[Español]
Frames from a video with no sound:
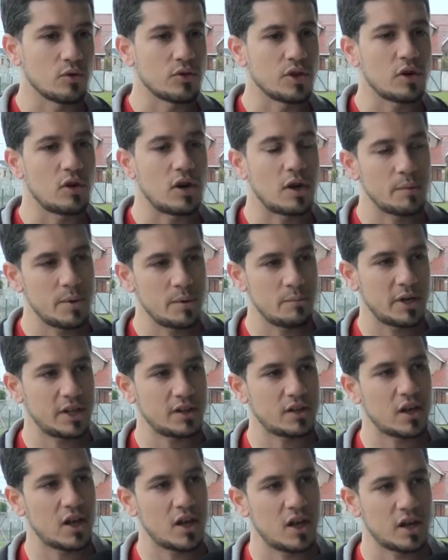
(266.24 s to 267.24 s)
donde con la misma
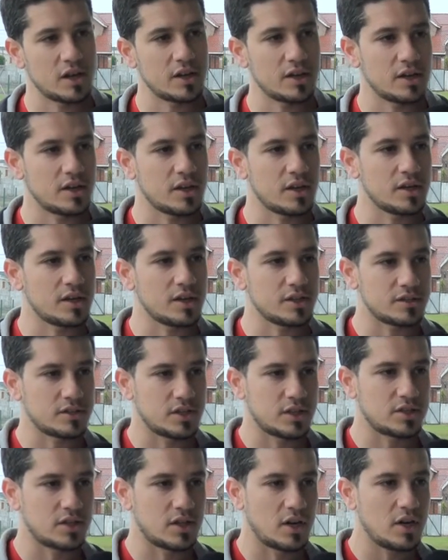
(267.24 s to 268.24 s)
entrada que
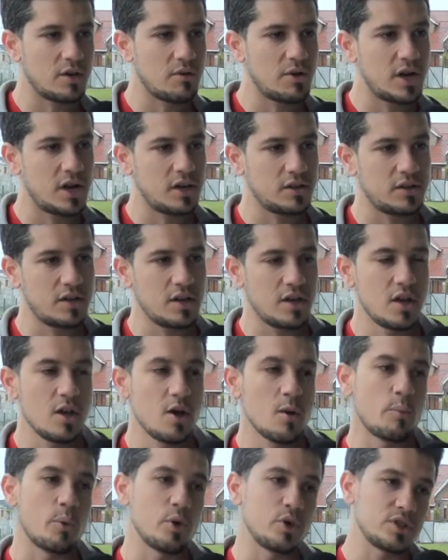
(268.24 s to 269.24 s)
ingresás al Liberarte,
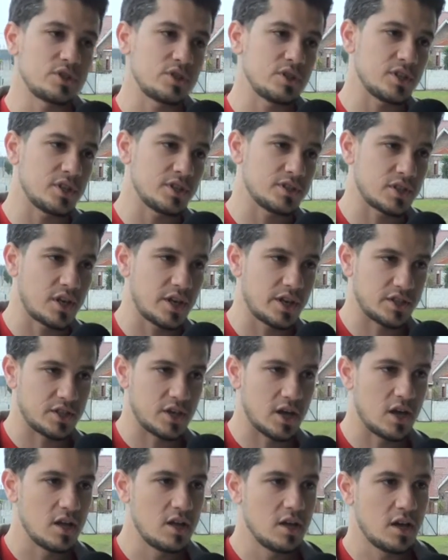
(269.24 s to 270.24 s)
podés ingresar
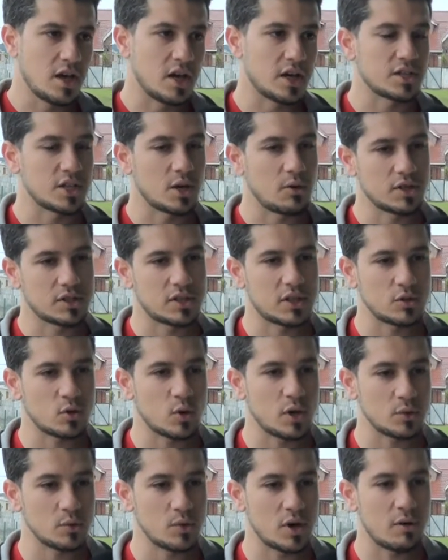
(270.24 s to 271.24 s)
allá. Allá va a estar
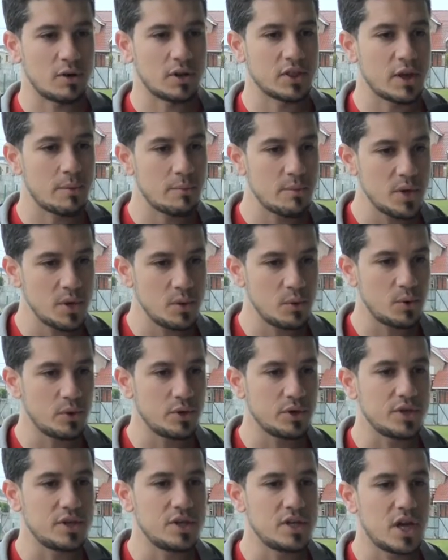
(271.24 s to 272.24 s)
tocando una banda en
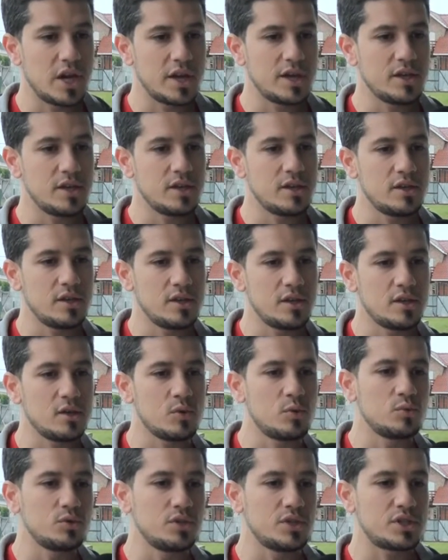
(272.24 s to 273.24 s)
vivo y hay
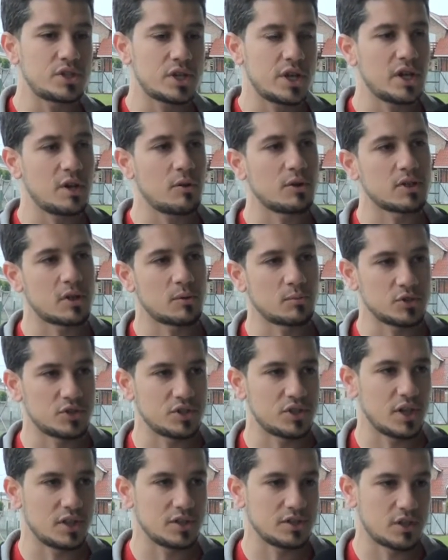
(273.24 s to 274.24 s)
un DJ que va a estar
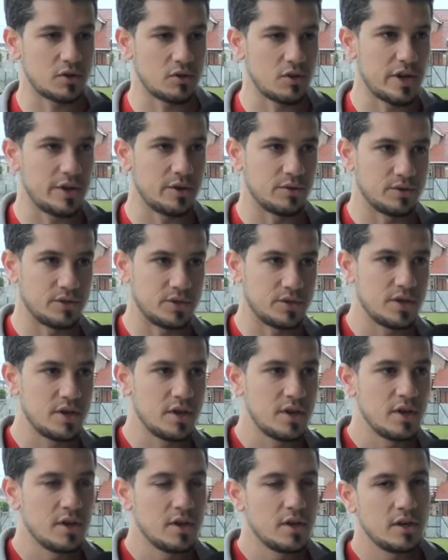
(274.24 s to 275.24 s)
musicalizando la noche.
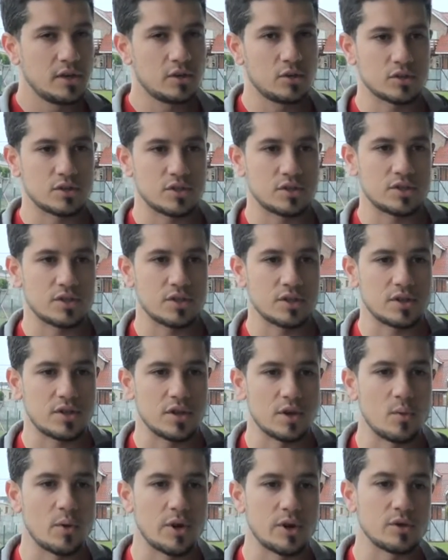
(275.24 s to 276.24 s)
Entonces,
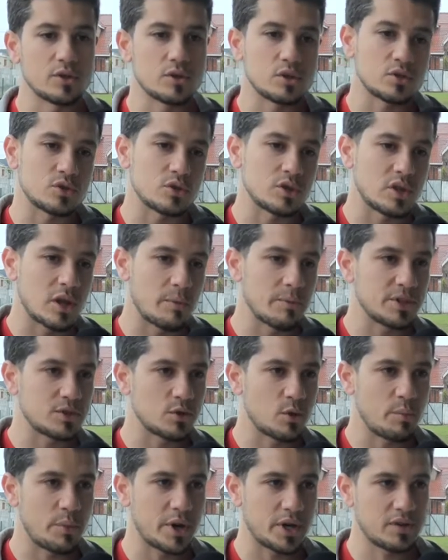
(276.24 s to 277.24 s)
este, bueno, ellos son, también
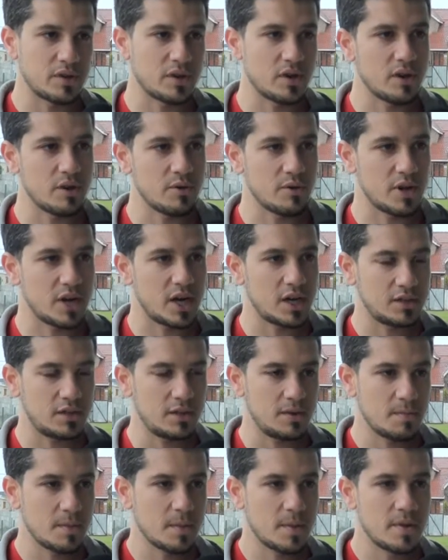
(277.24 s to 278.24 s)
son parte del
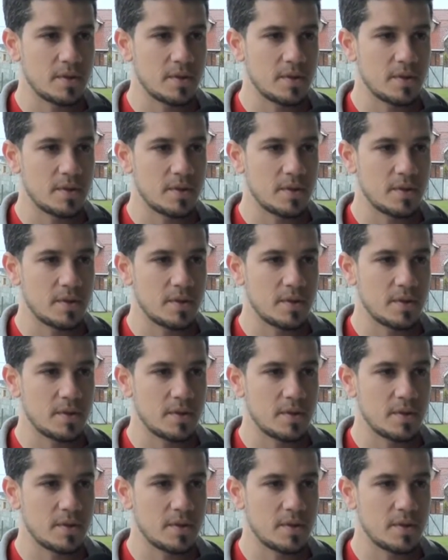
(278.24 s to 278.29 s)
Liberarte